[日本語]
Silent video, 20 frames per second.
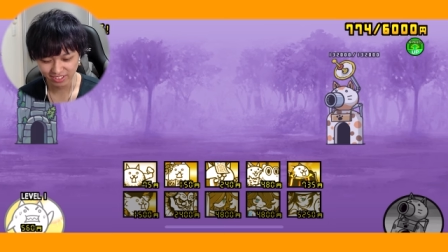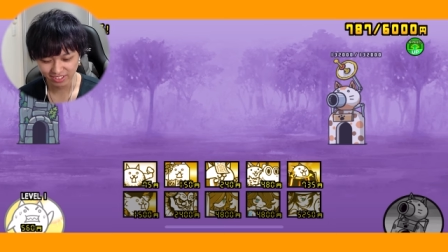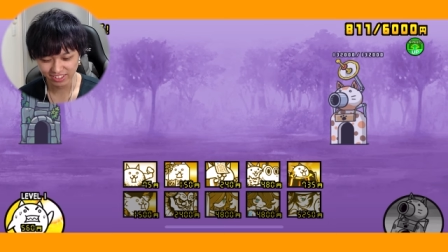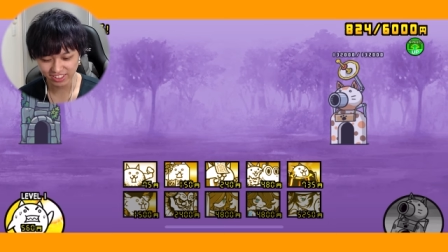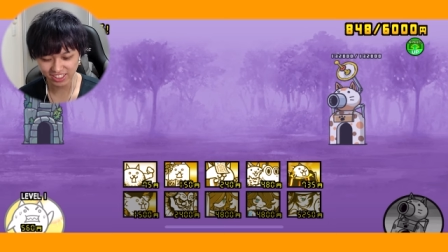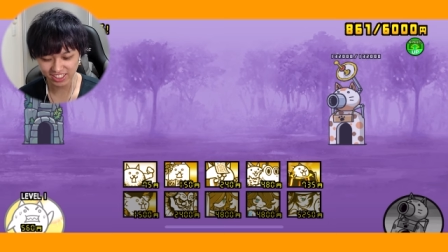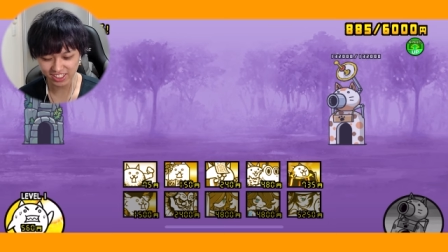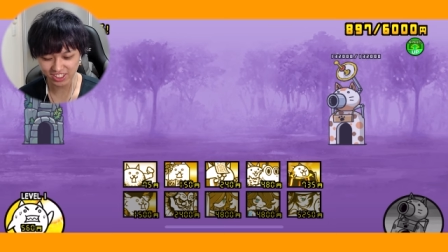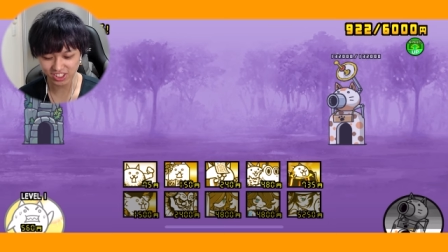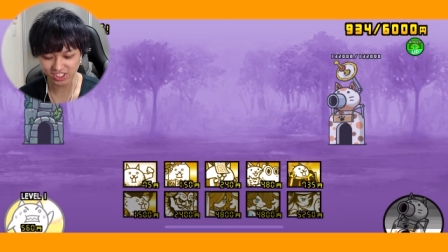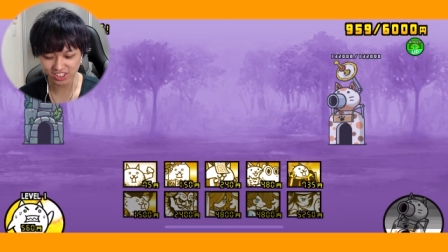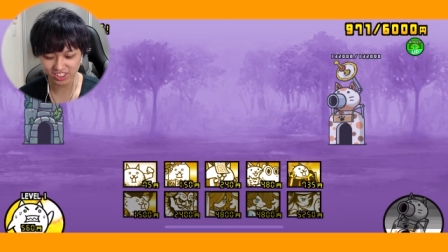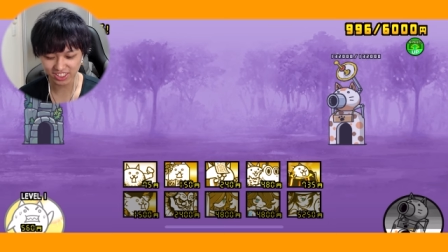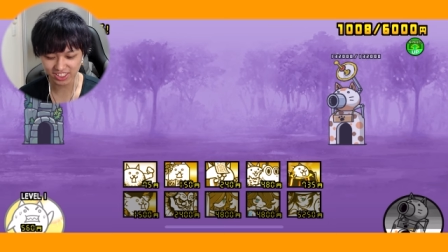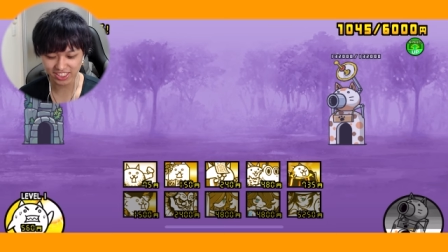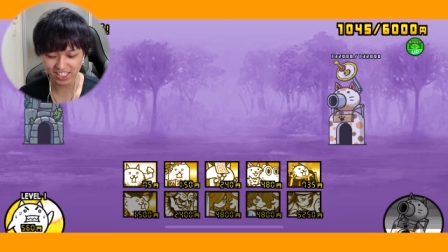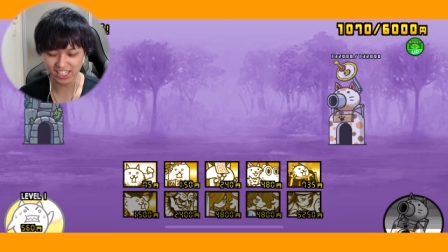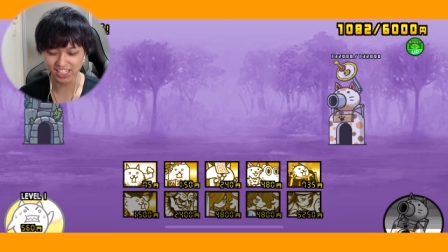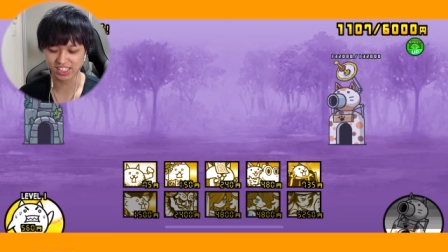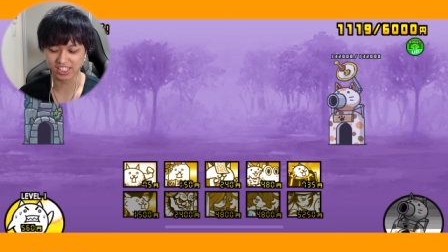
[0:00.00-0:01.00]
20
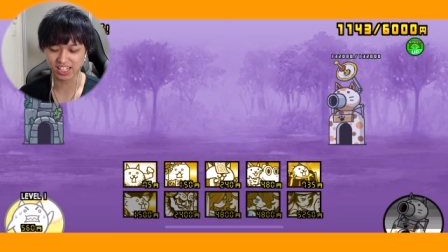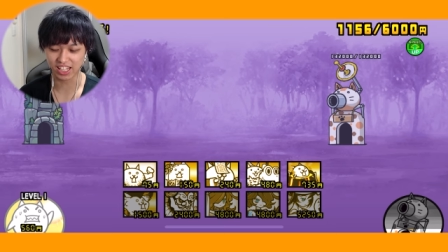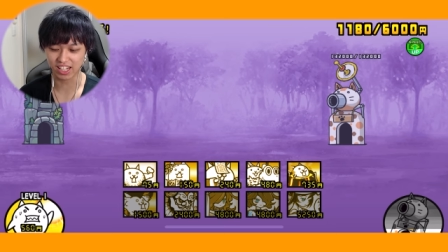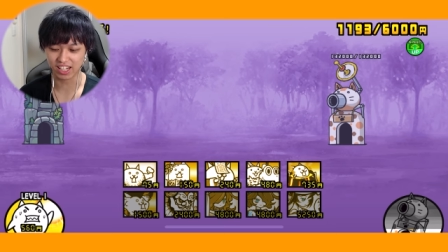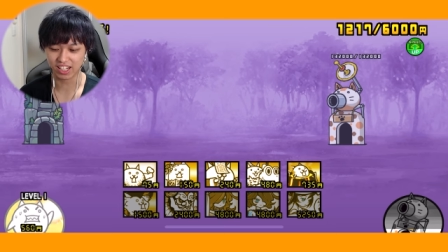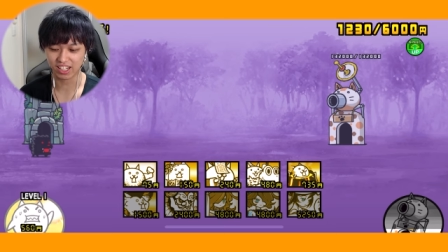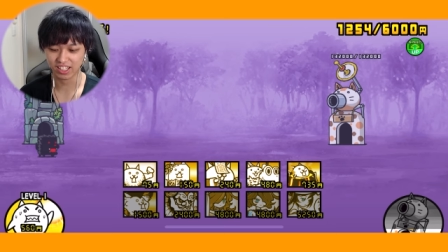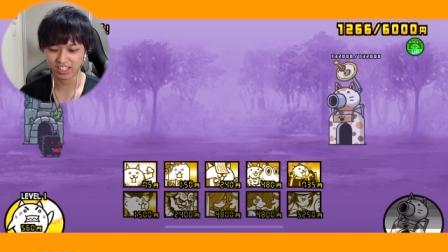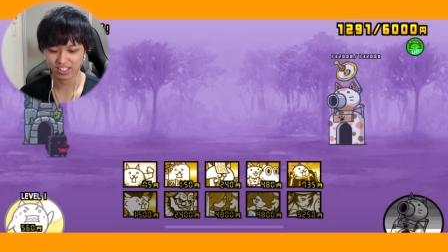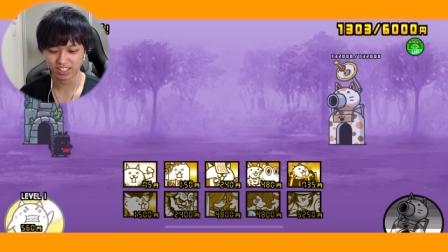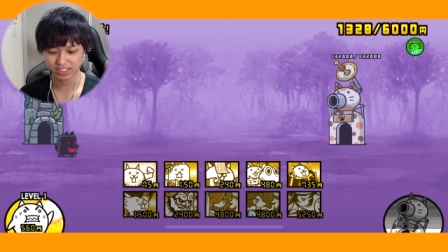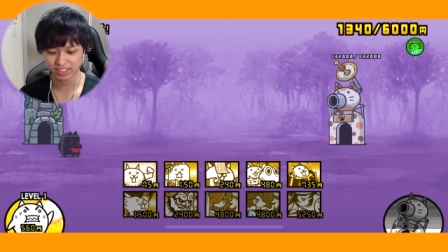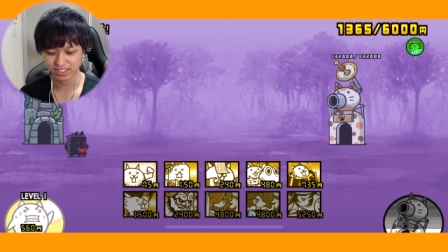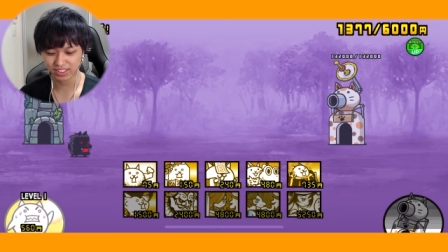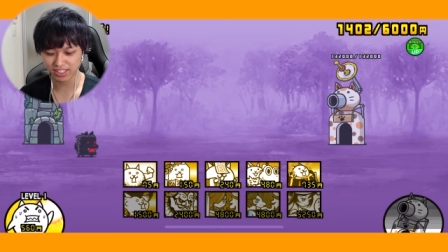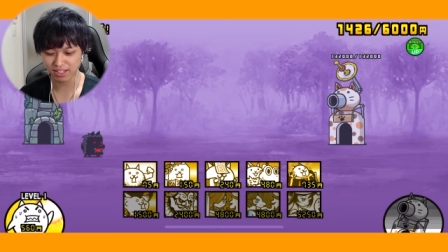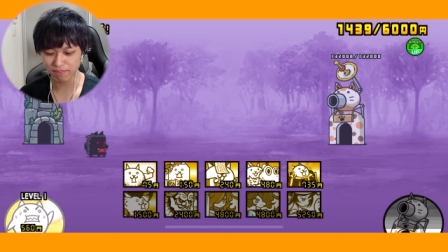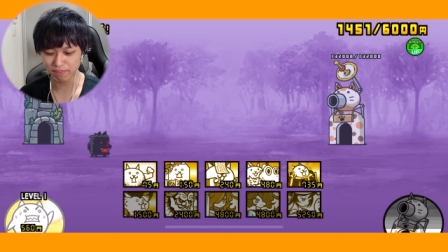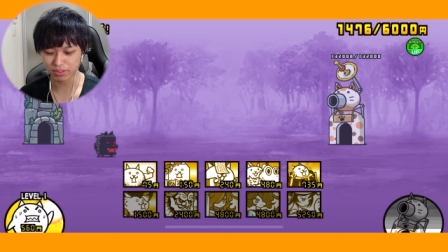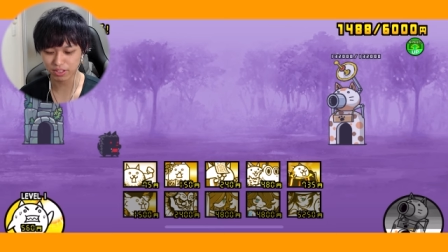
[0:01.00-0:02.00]
ステージかな。
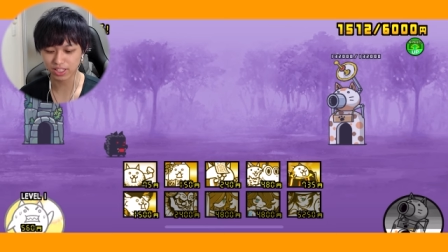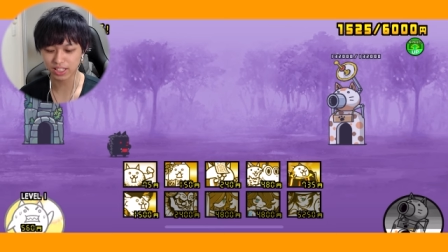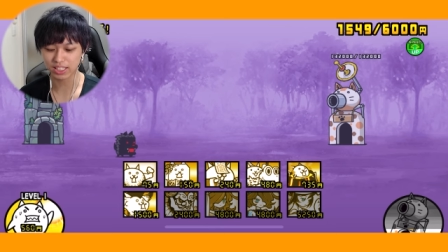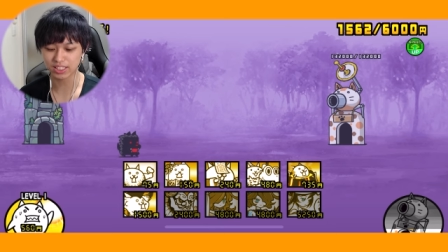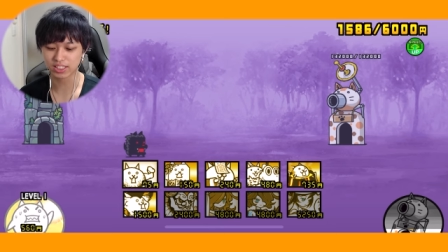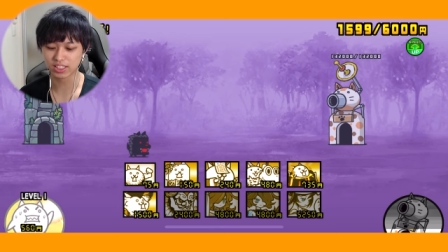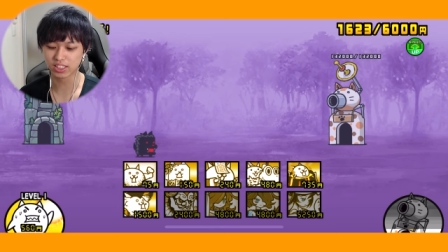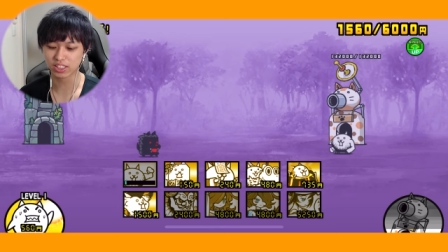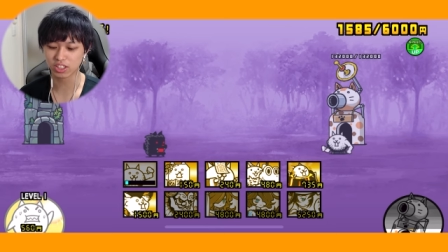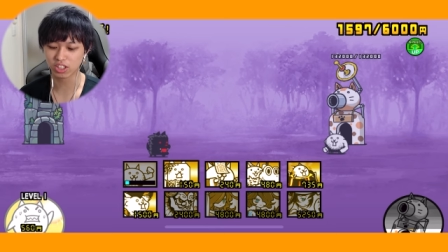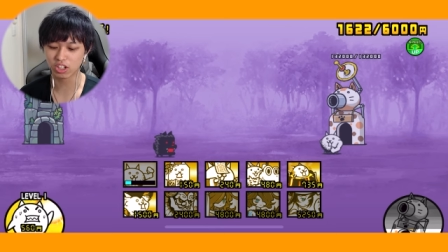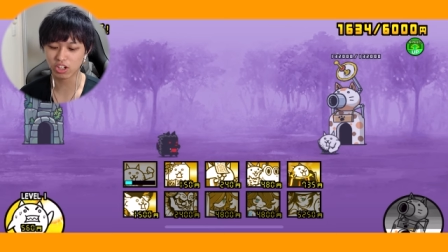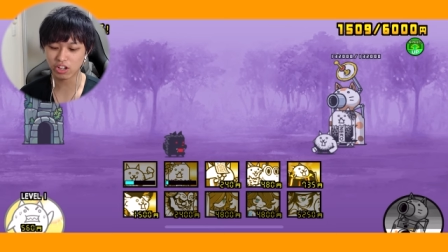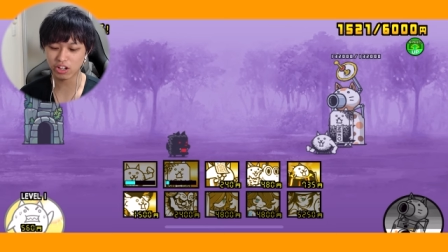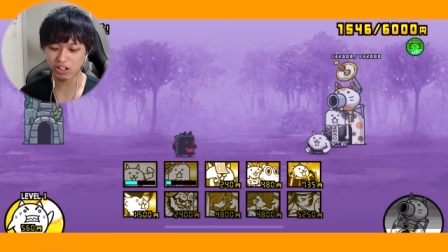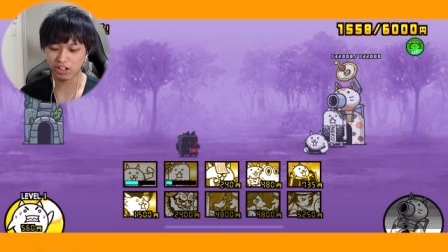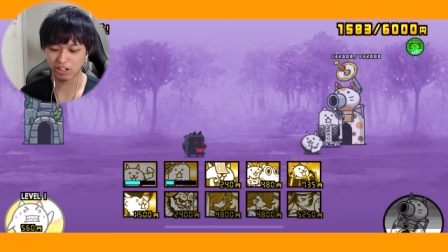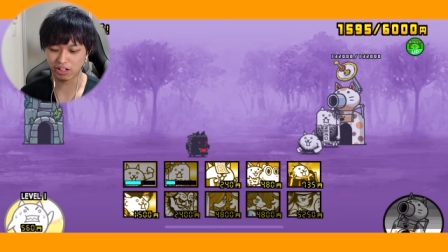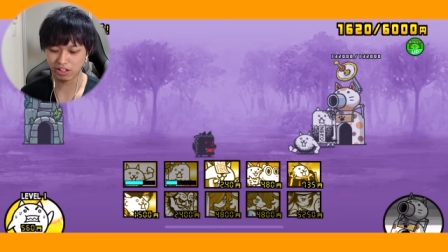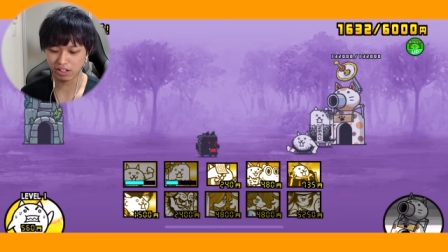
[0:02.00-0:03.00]
全部クリアする
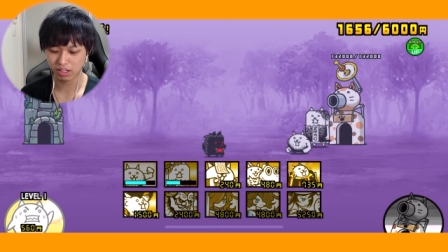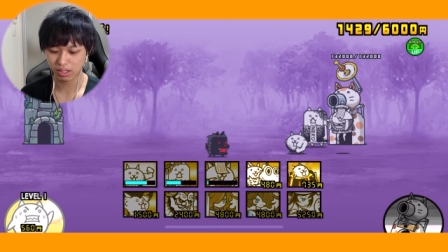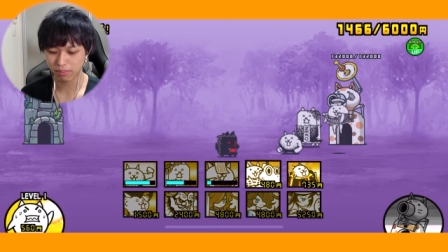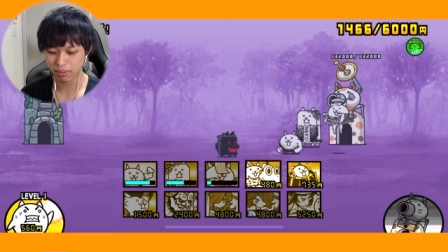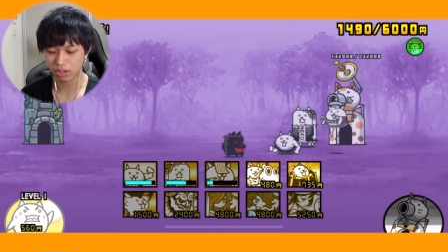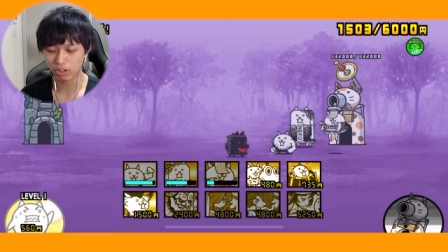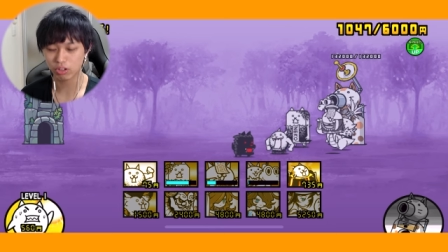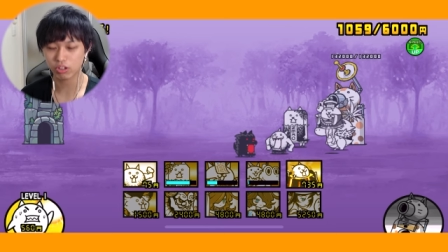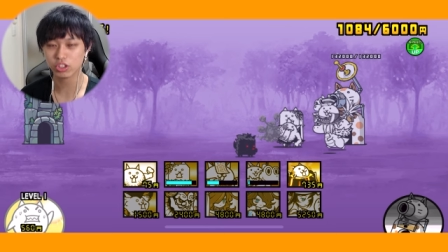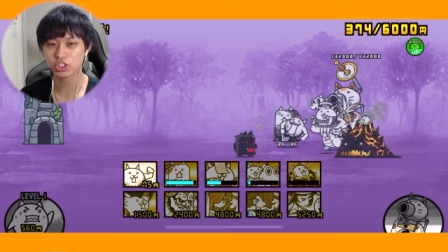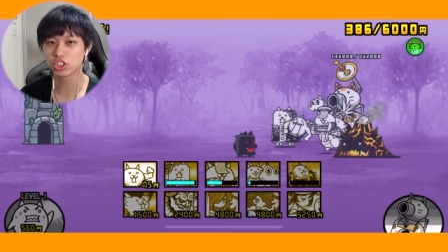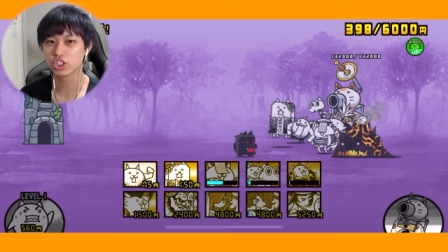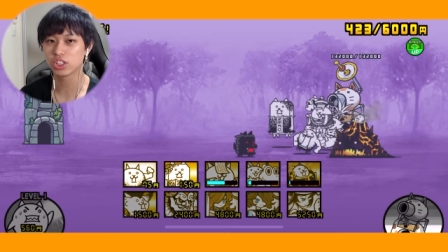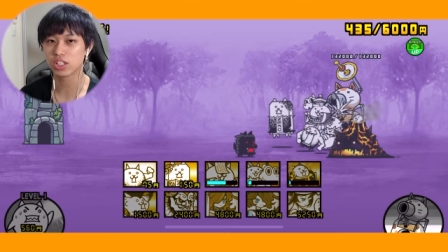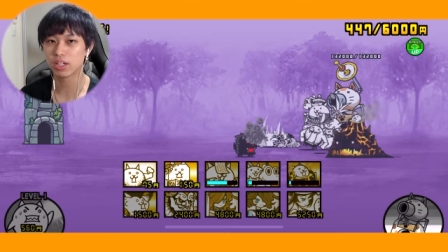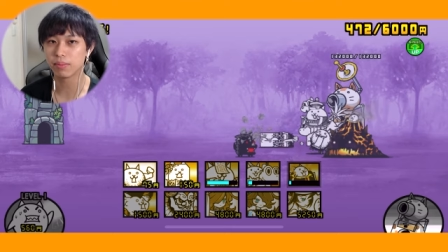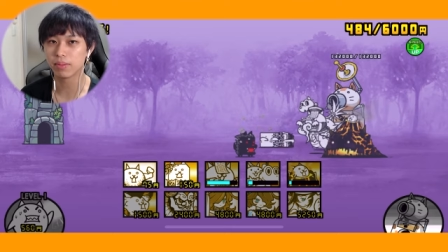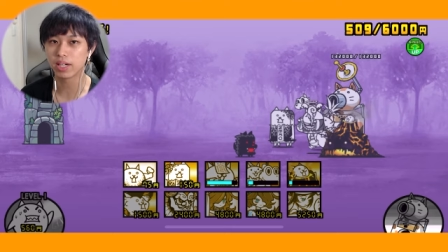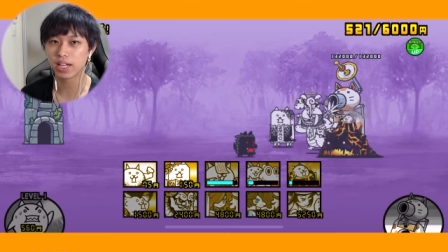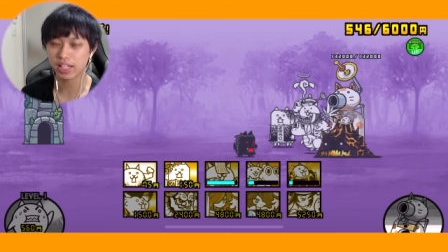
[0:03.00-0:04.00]
と、まあ、報酬
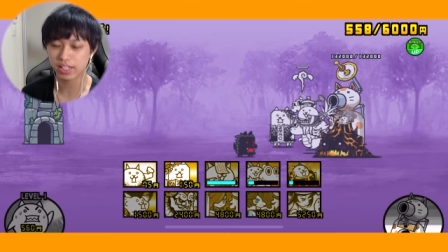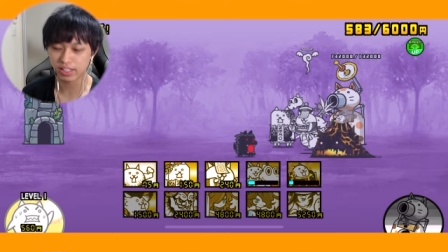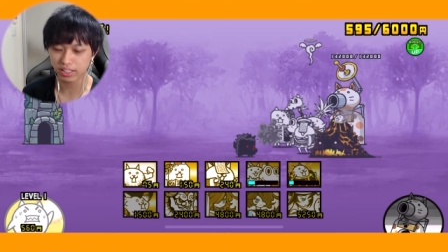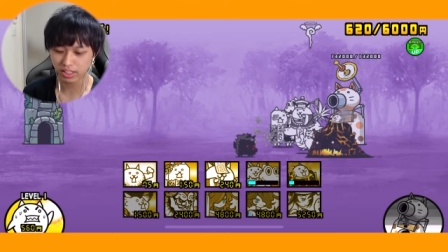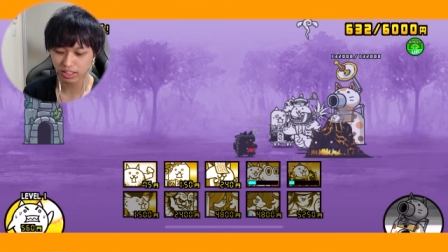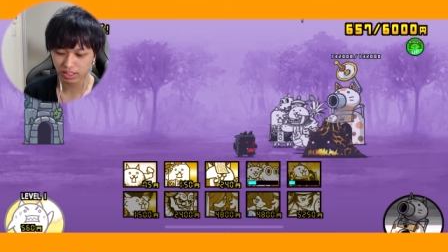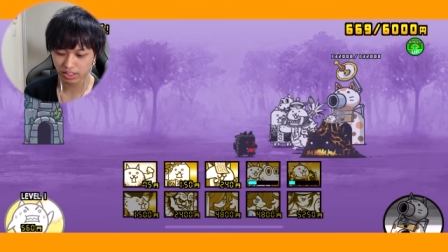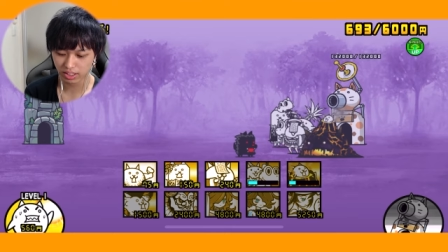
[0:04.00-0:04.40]
がもらえる